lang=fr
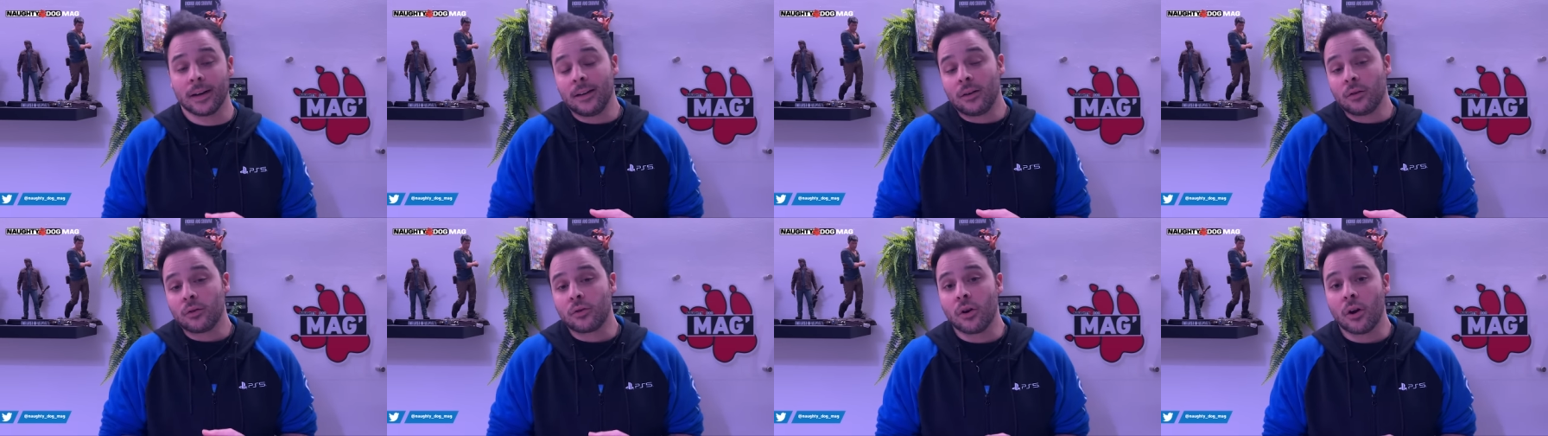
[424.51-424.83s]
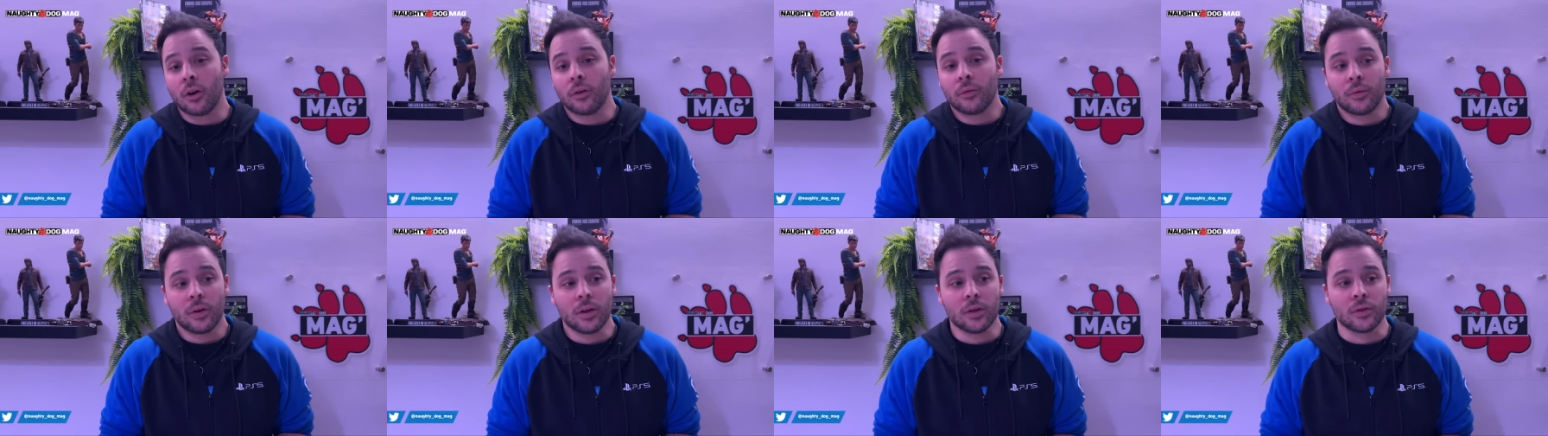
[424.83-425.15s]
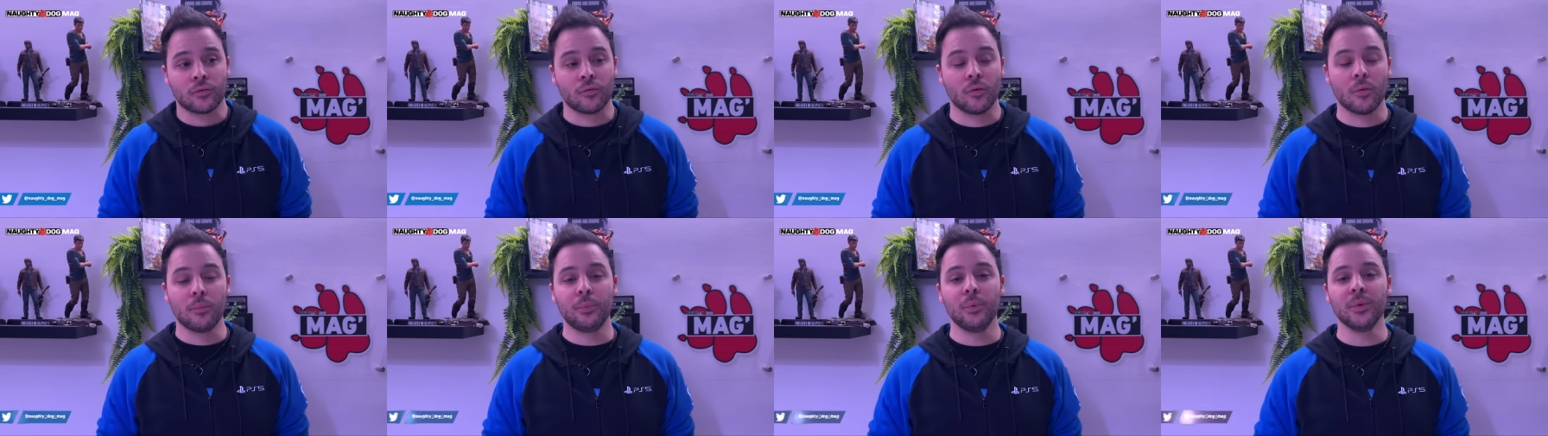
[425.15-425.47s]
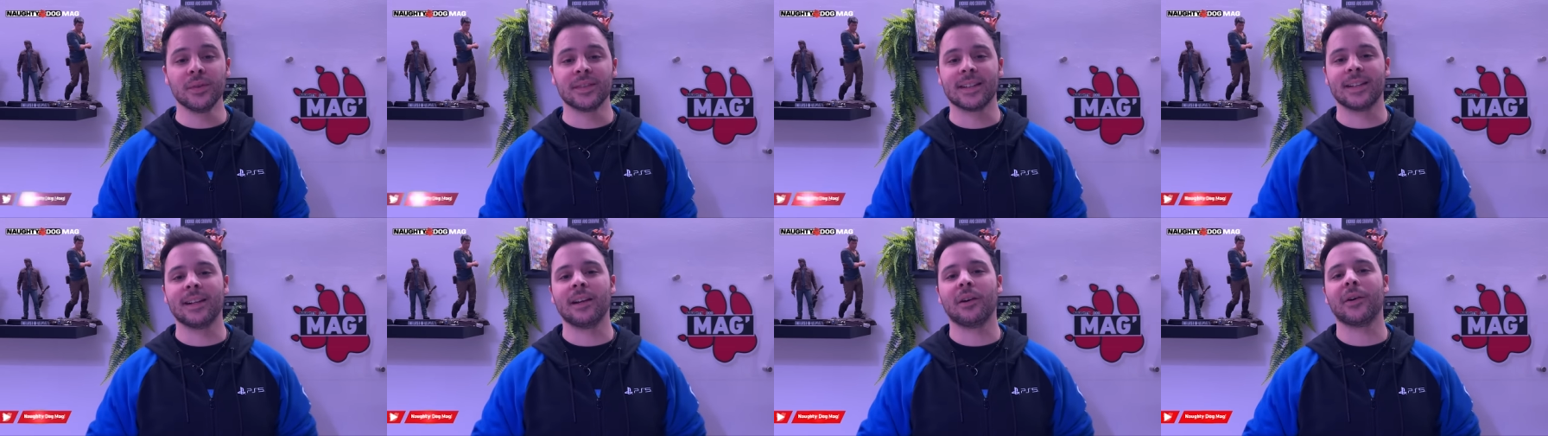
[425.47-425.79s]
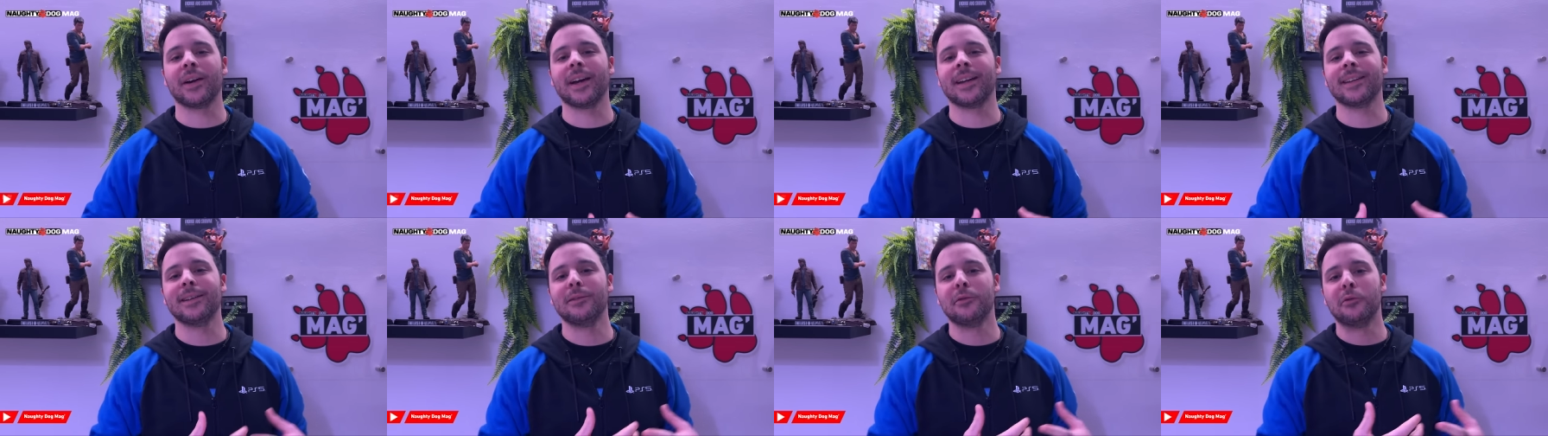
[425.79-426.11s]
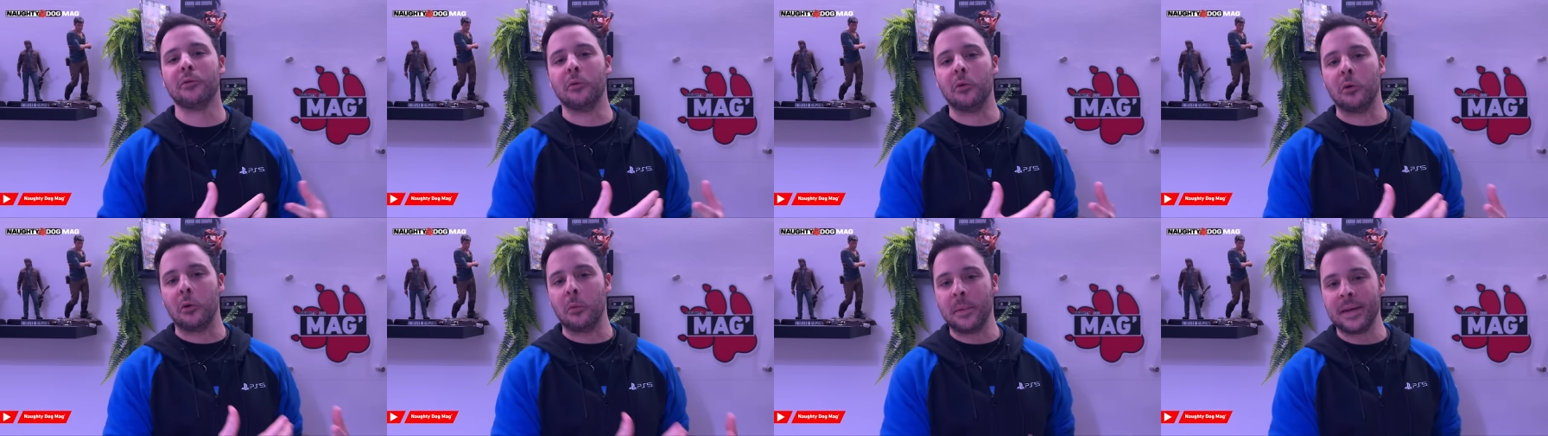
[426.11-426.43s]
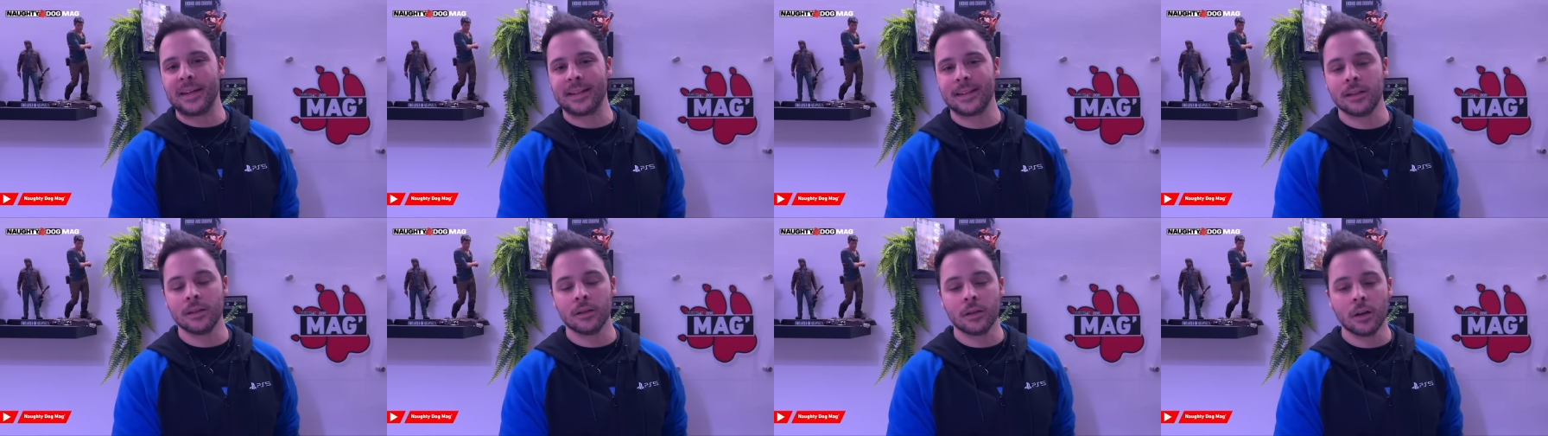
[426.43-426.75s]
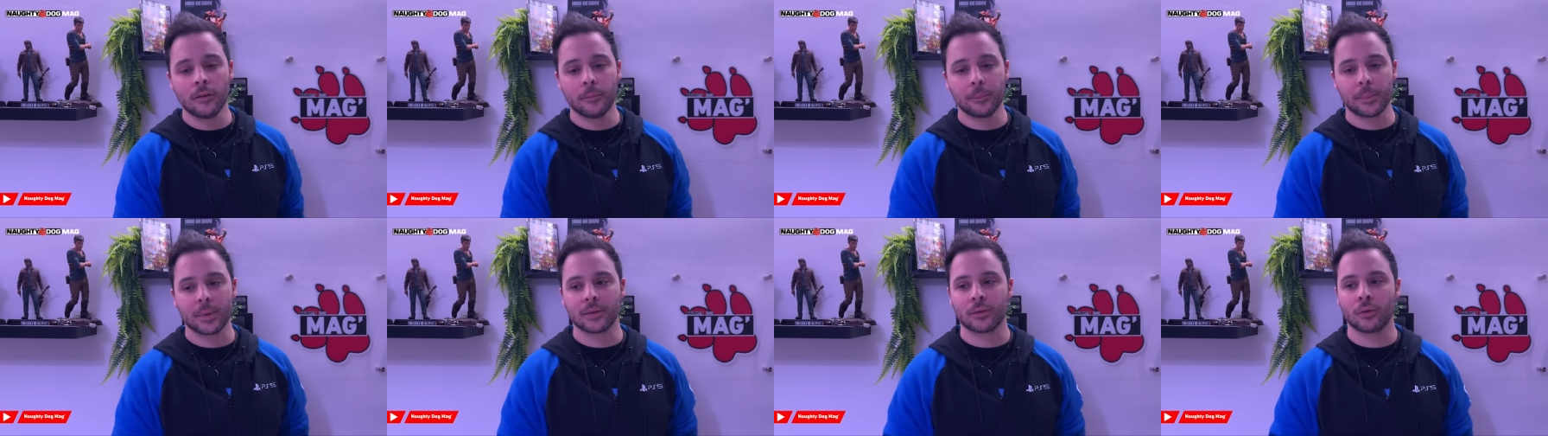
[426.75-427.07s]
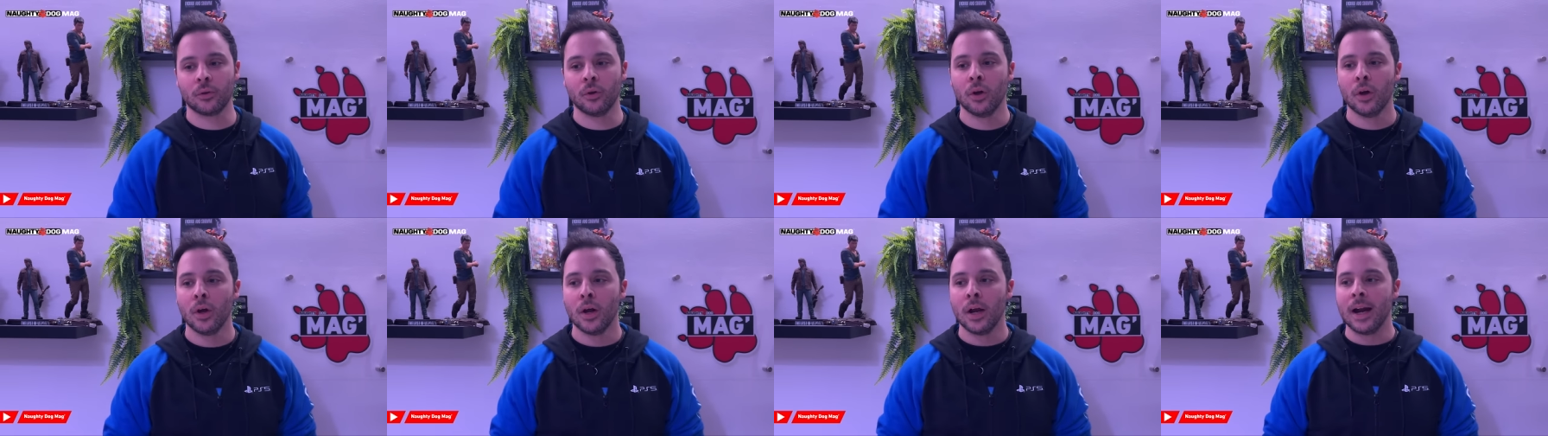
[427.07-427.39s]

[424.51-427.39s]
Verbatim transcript: Et encore une fois, je vous pousse à aller regarder le, making of parce que